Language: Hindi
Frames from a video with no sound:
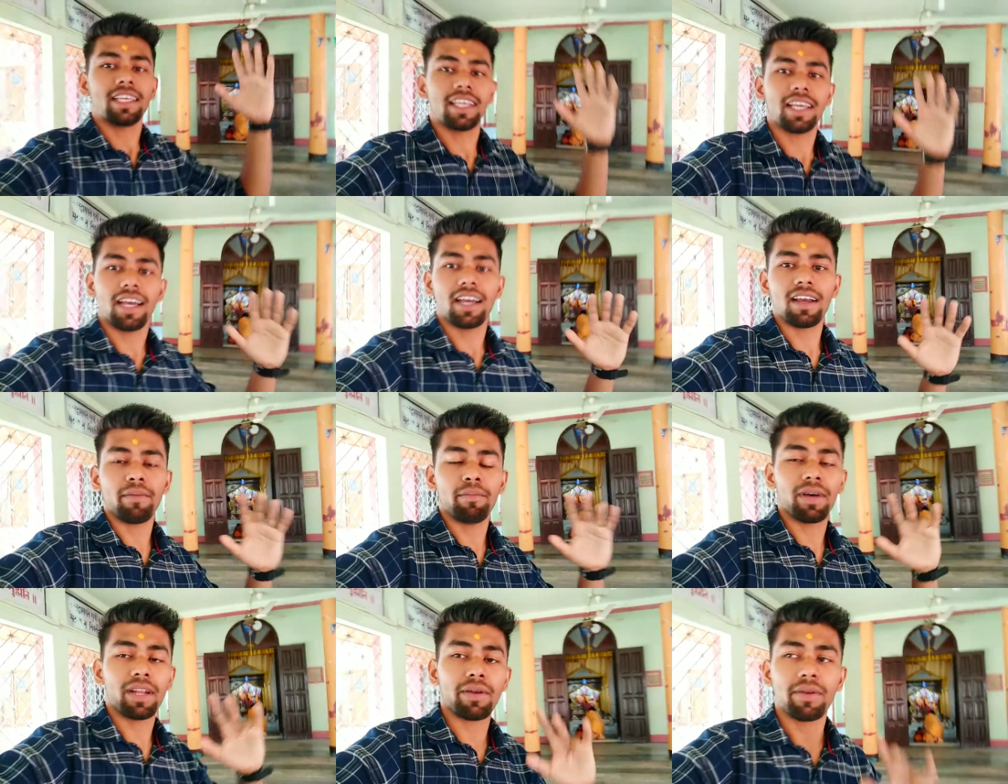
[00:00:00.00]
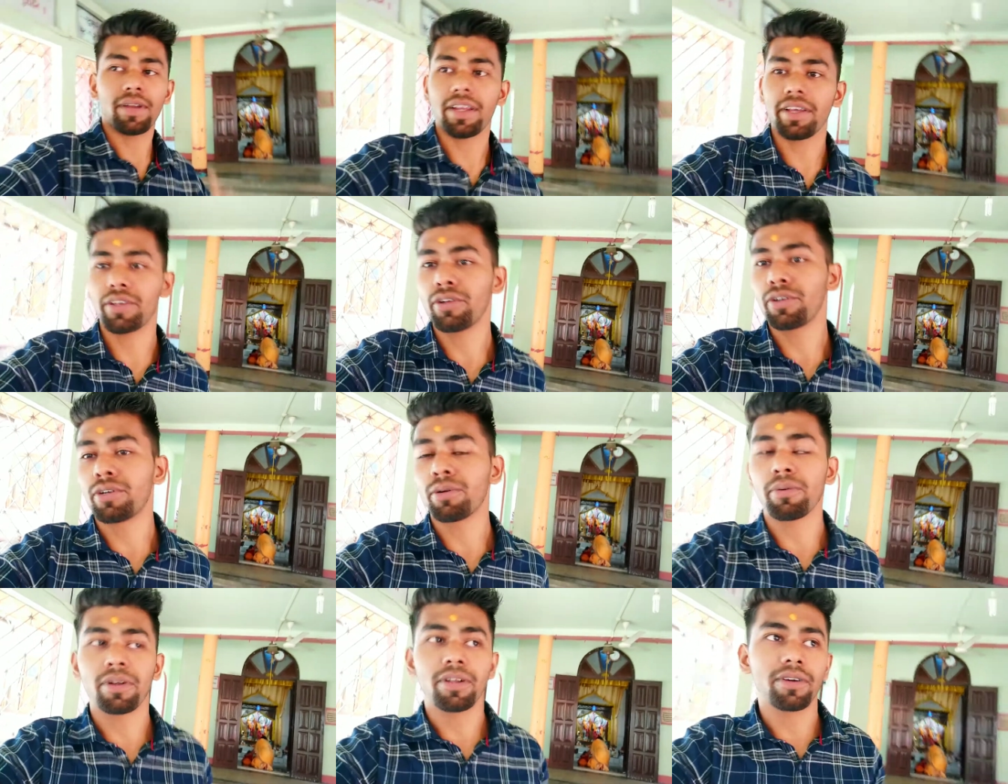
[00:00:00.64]
यहाँ का बड़ा वाला
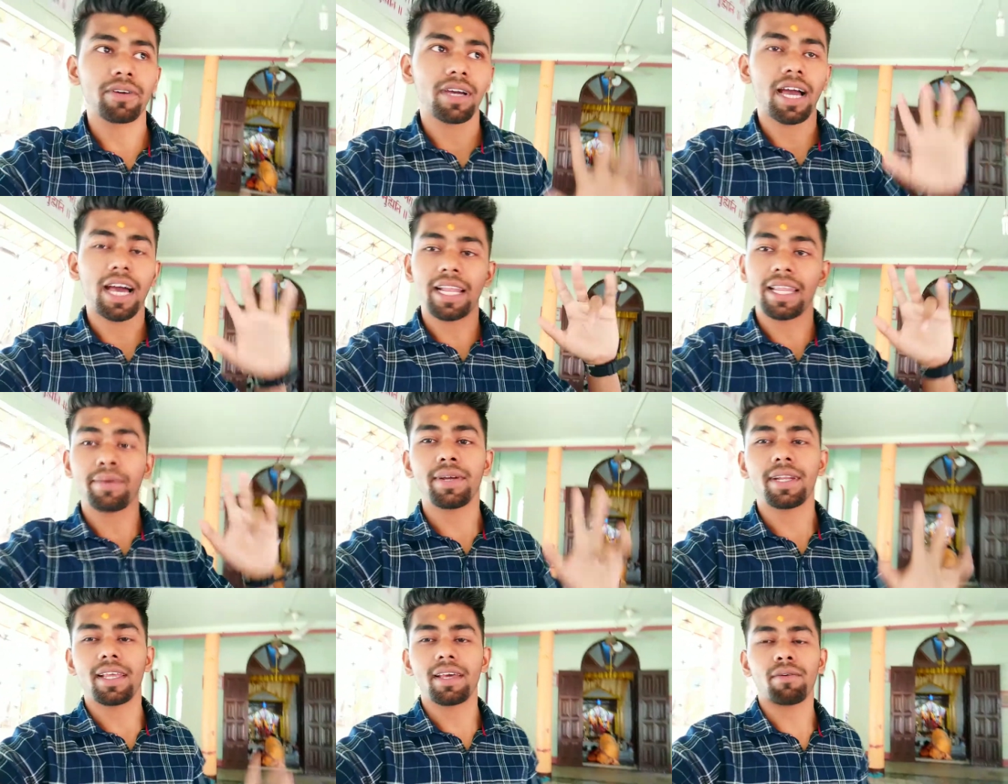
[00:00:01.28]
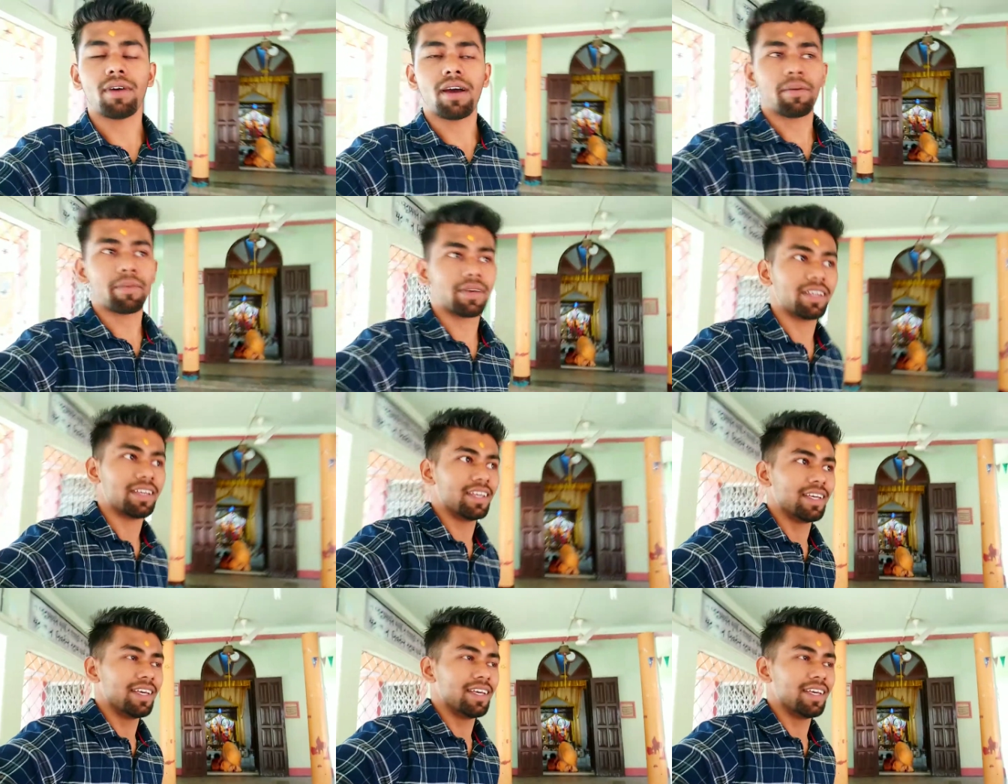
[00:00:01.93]
यूट्यूबर लोग आने वाला है वहाँ में